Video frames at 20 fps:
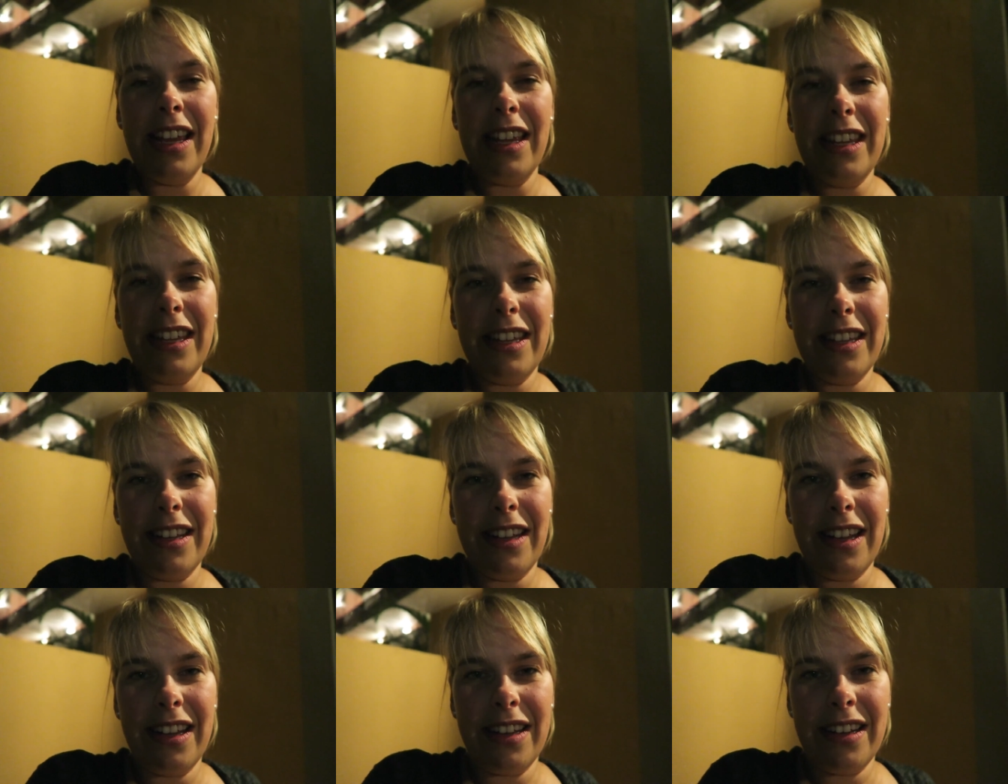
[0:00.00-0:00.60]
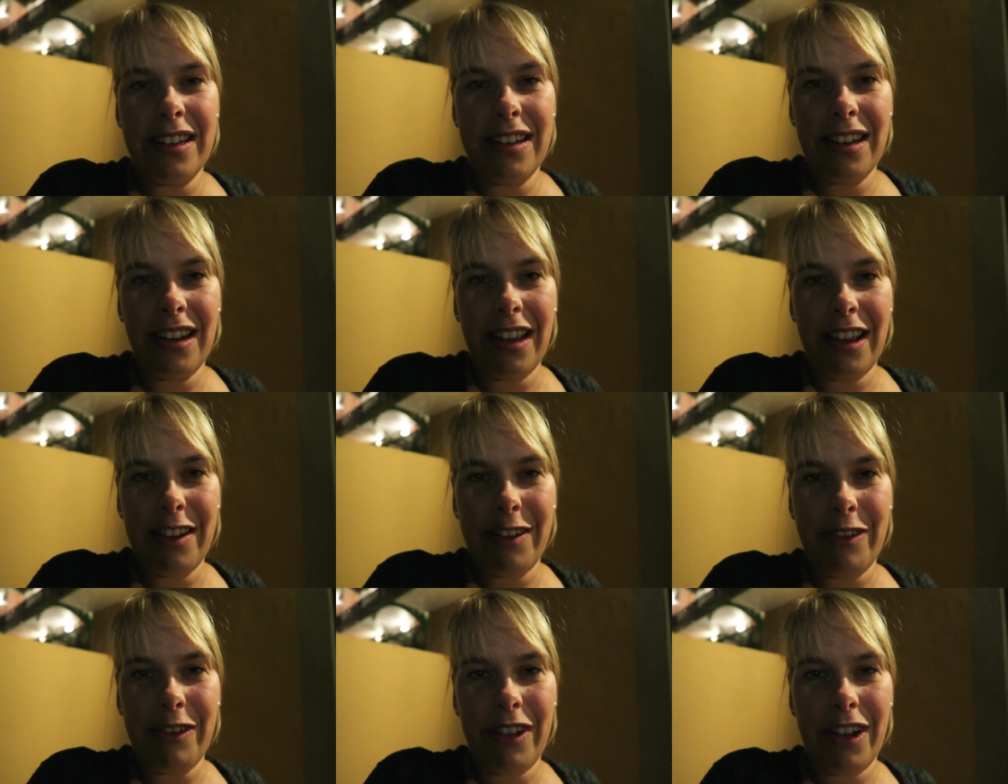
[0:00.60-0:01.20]
ihr dann
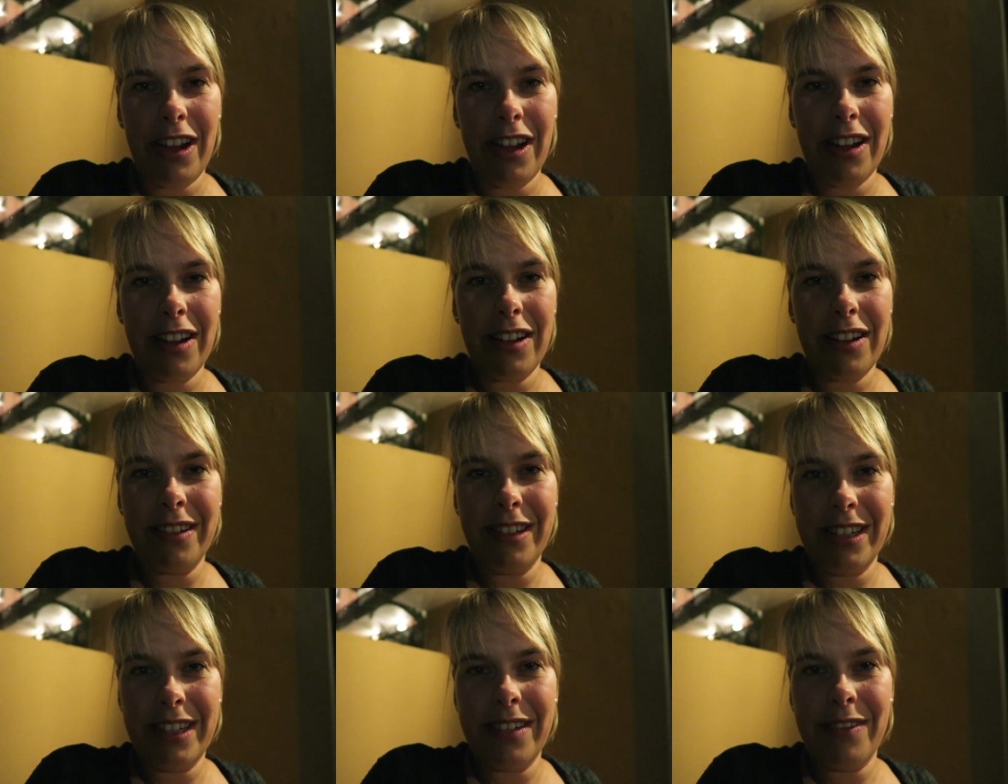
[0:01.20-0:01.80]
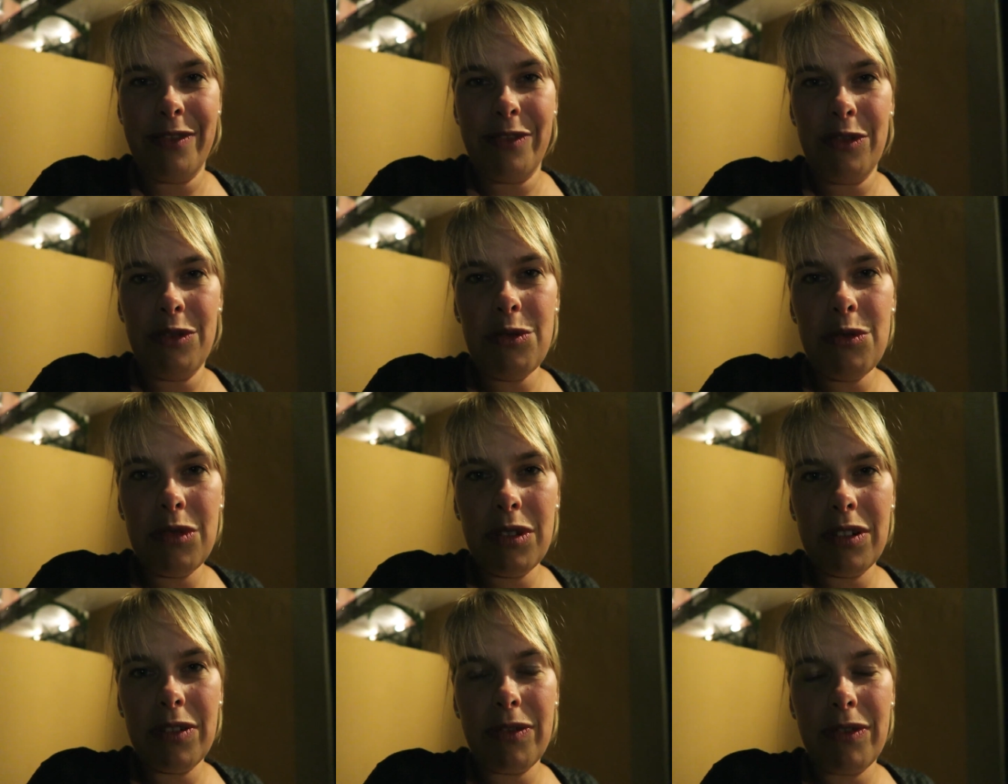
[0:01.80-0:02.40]
einfach den
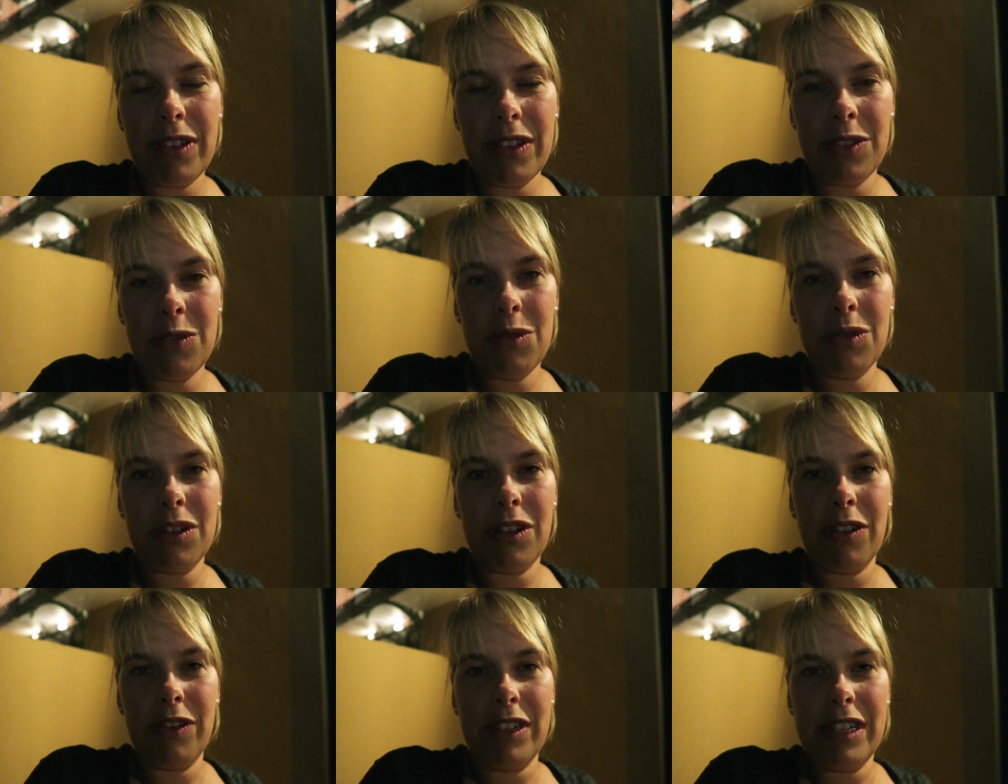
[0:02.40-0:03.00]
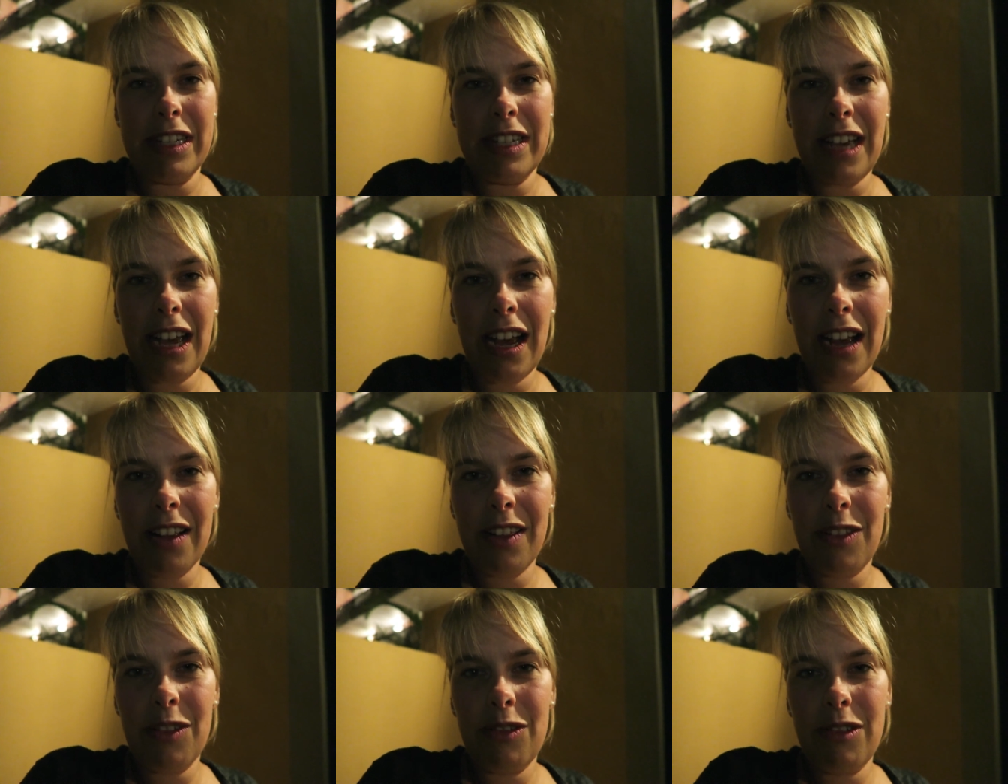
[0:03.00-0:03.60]
Flug versucht auf den
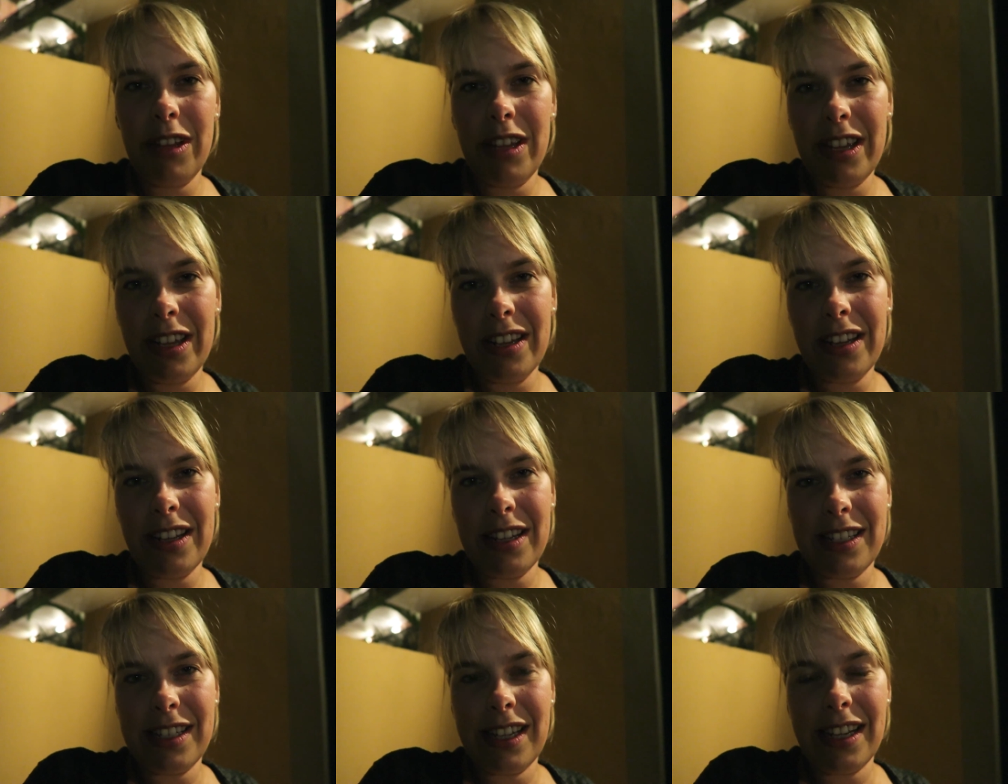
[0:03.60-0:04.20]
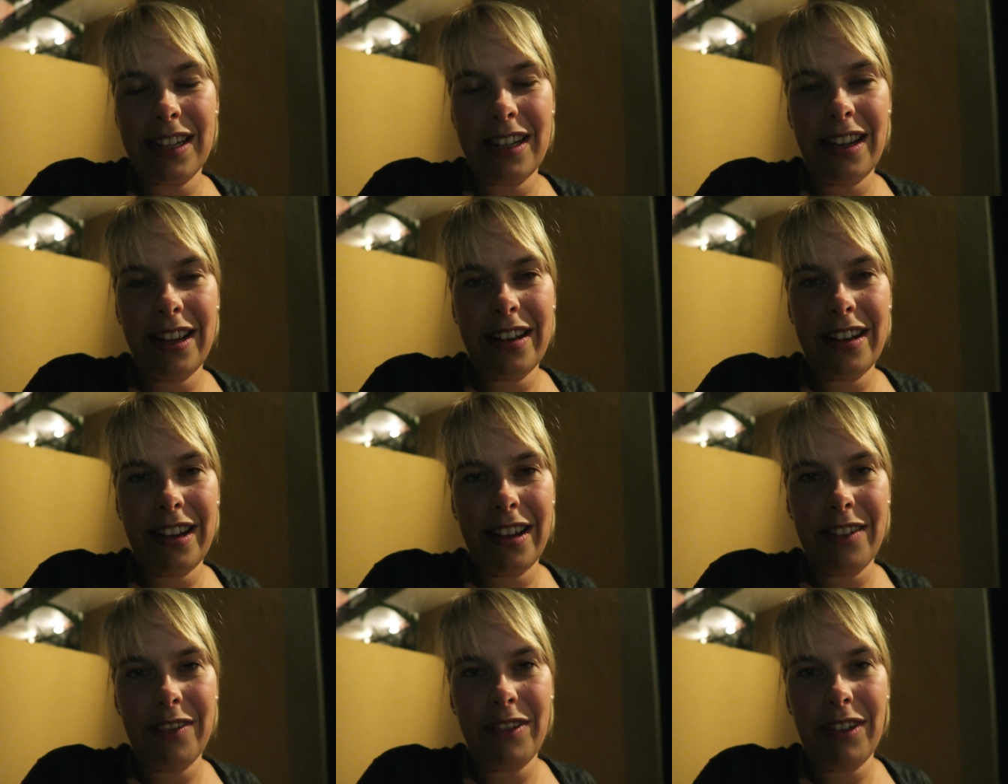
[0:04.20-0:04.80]
Tag zu legen, dass der
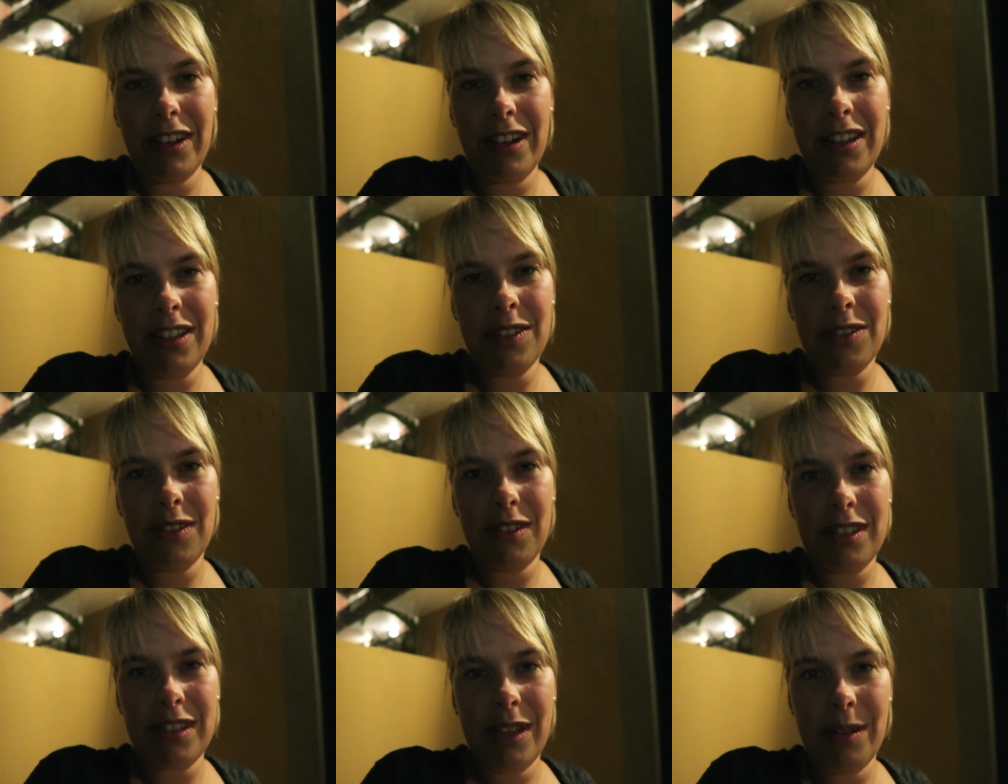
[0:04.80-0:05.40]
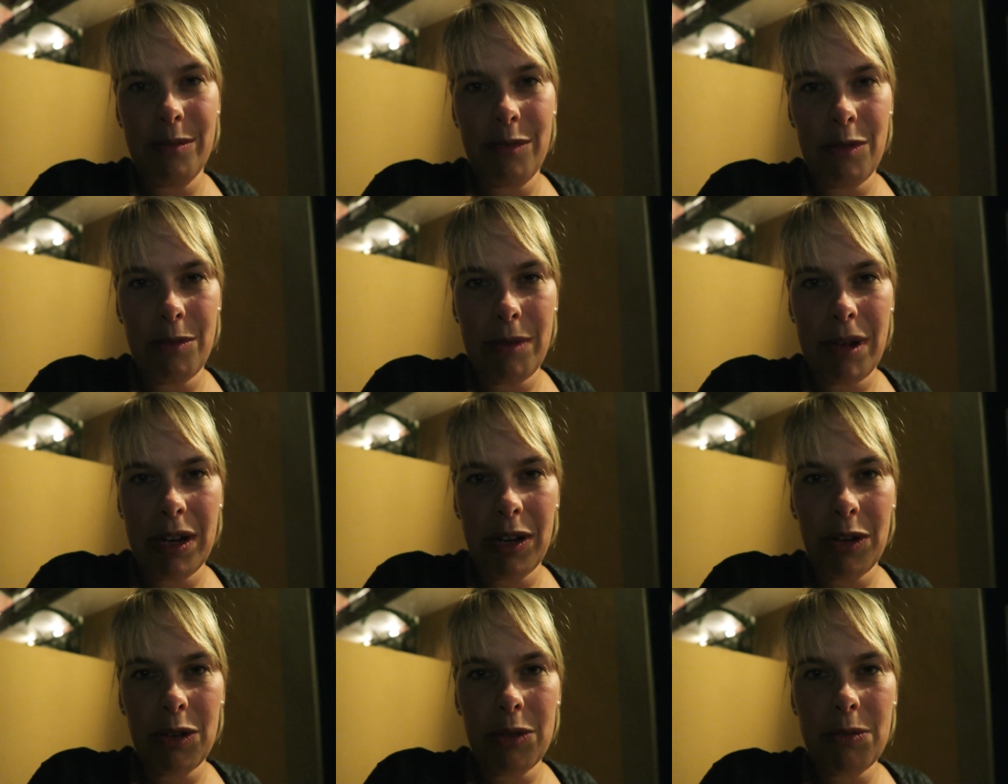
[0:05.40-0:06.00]
Kleine einfach nicht so aus seinem
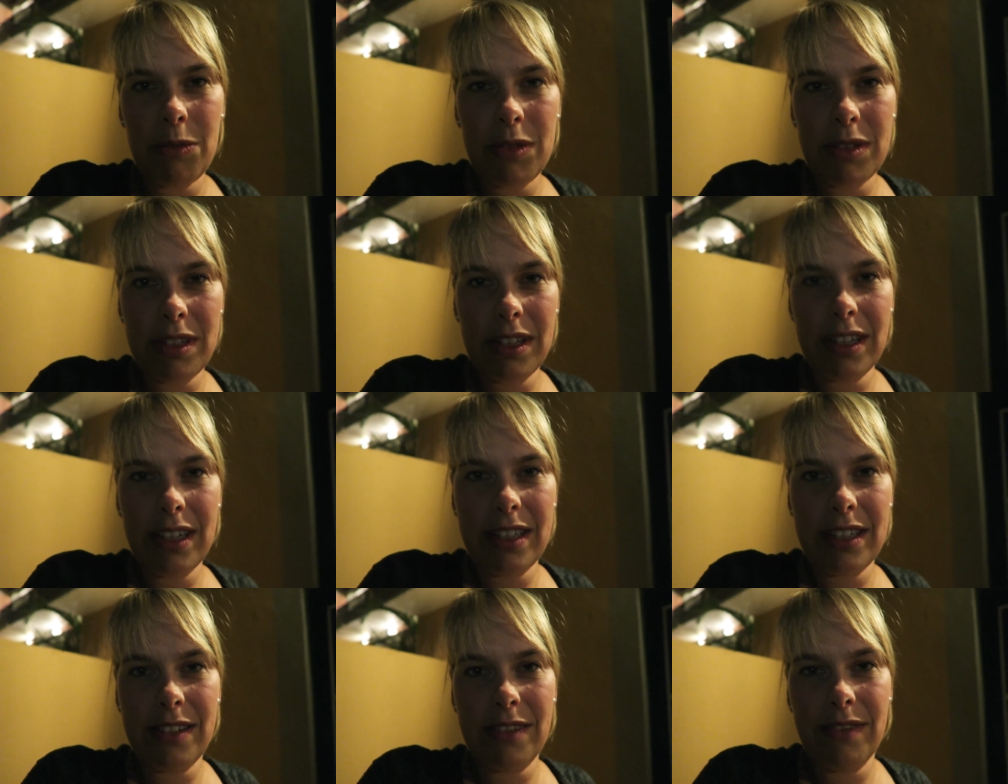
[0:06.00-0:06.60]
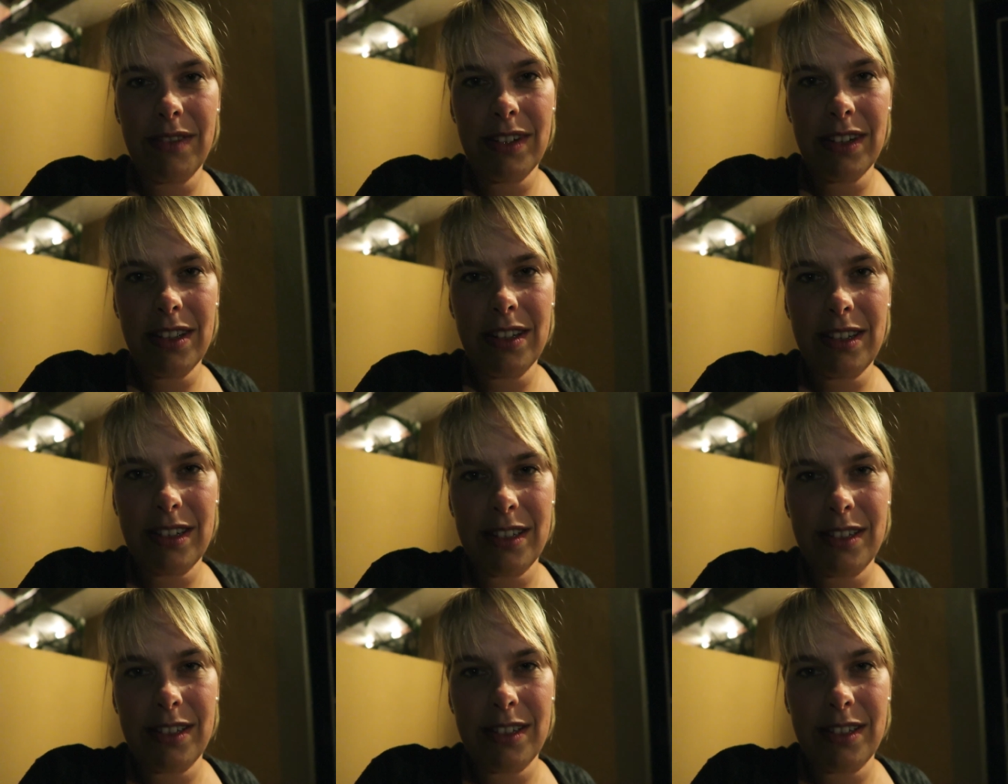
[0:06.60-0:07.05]
normalen Rhythmus gerissen wird.